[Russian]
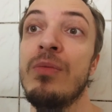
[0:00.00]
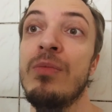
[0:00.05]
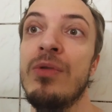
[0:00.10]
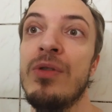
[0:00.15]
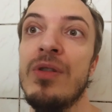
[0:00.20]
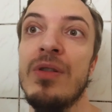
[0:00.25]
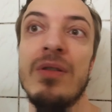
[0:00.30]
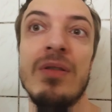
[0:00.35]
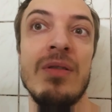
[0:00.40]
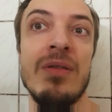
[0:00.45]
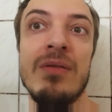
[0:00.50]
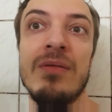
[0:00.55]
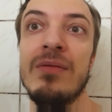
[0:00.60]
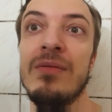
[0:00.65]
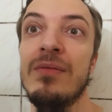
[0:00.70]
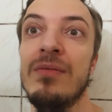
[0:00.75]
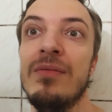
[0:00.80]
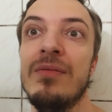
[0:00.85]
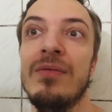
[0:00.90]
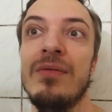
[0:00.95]
будет
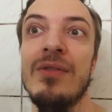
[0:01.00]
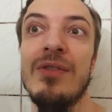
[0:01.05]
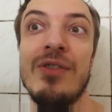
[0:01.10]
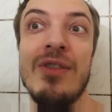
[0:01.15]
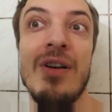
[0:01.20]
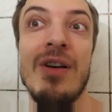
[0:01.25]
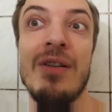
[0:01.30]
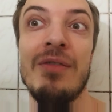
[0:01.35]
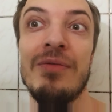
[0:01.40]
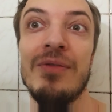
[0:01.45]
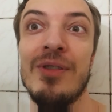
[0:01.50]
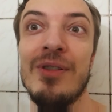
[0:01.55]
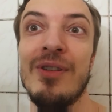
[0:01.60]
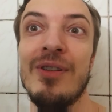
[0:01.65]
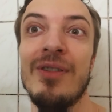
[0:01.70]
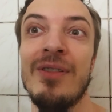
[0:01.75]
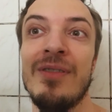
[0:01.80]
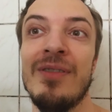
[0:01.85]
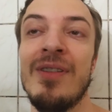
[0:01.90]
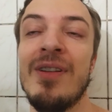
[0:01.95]

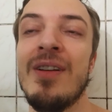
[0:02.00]
завтра.